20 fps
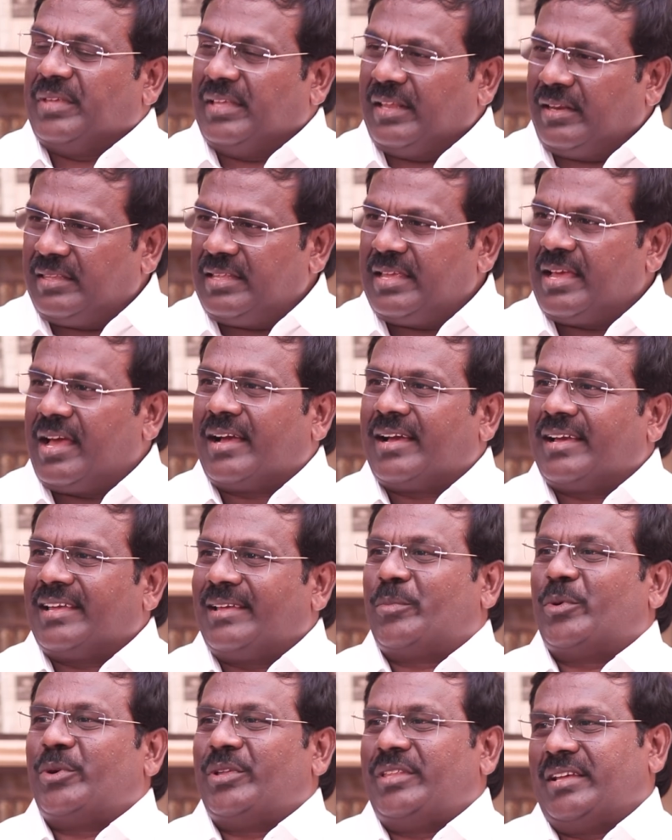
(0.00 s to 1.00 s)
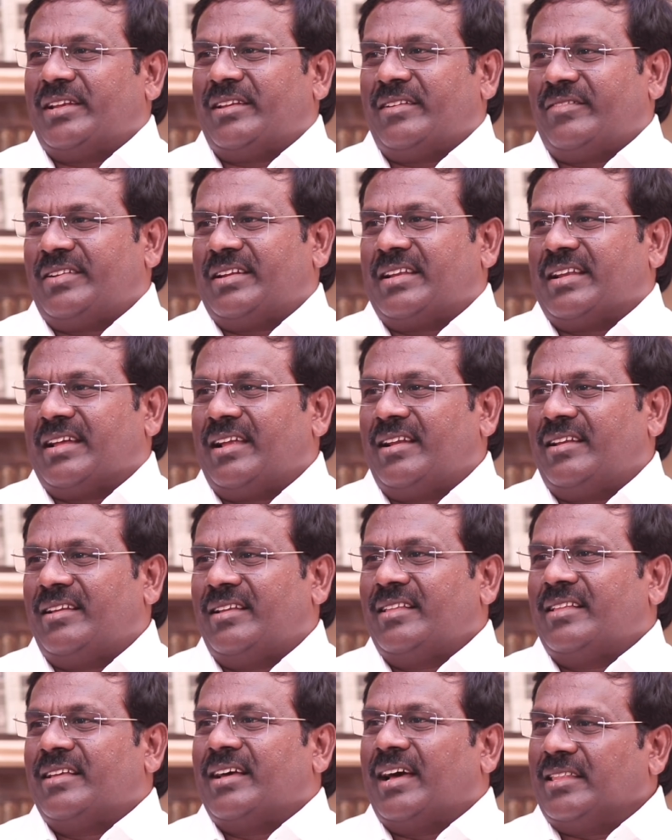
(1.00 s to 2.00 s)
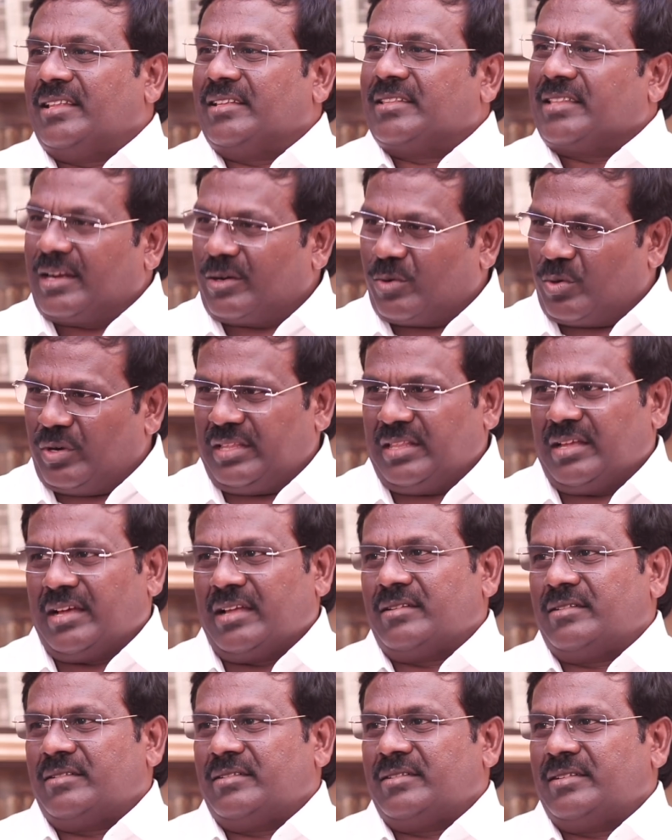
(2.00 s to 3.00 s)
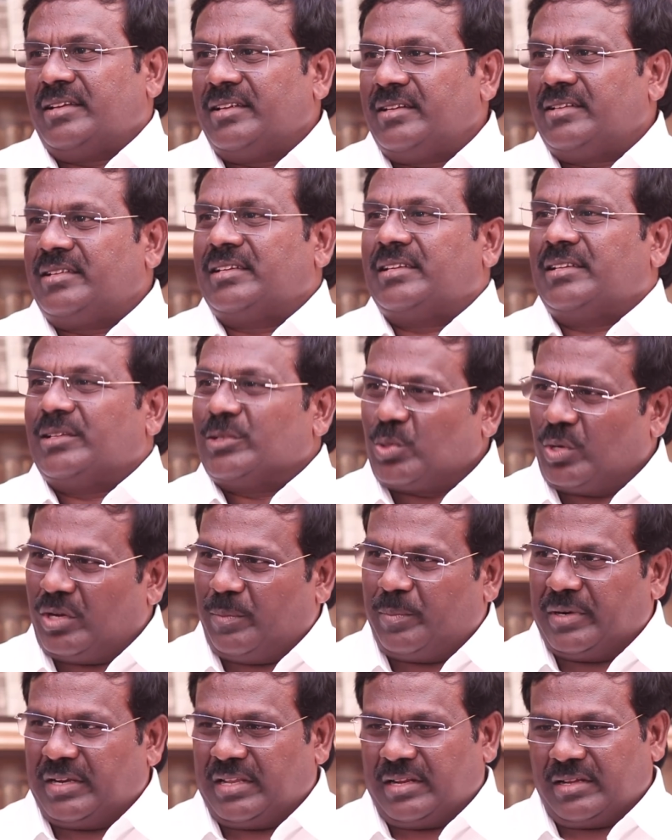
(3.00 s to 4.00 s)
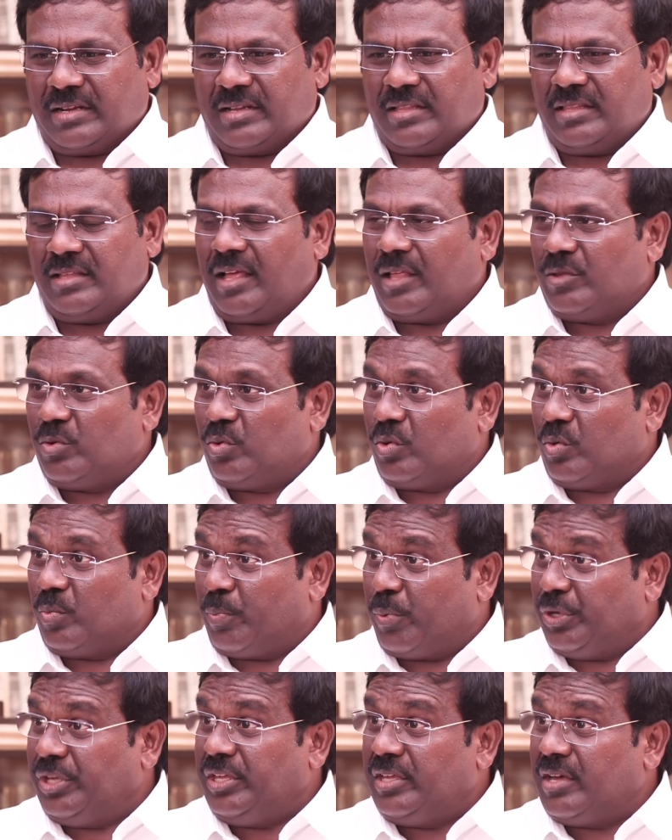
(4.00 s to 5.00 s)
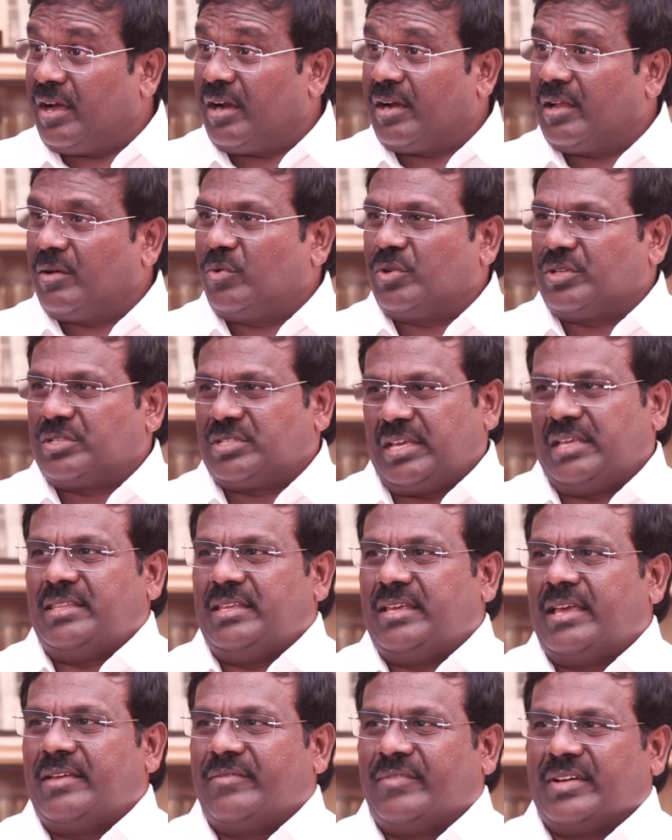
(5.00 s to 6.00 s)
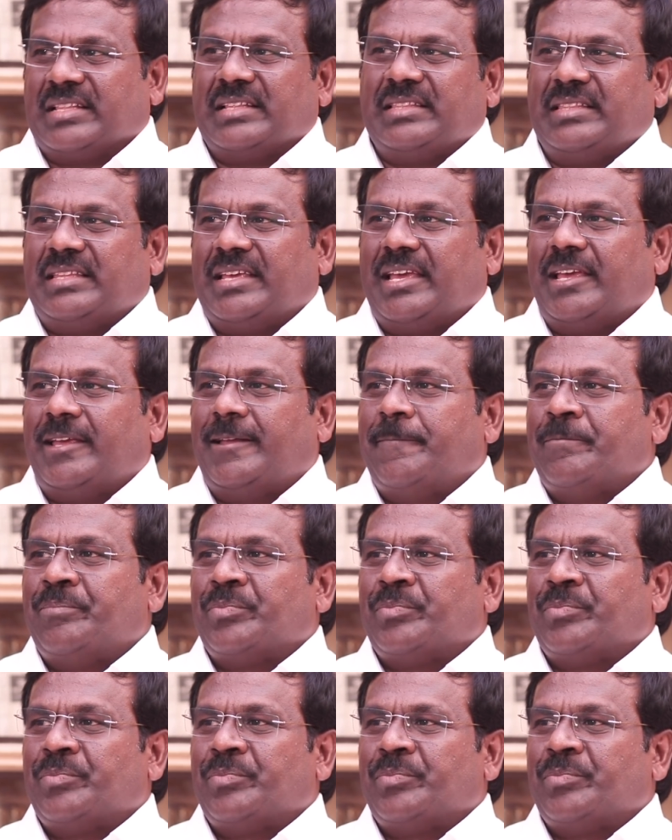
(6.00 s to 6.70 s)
இறுதியாக இப்பொழுது என்னவென்றால் அது தற்கொலைதான் என்று சொல்லப்பட்டிருக்கிறது அது ஒரு பொய்யான ஒரு செய்தியை வதந்தியை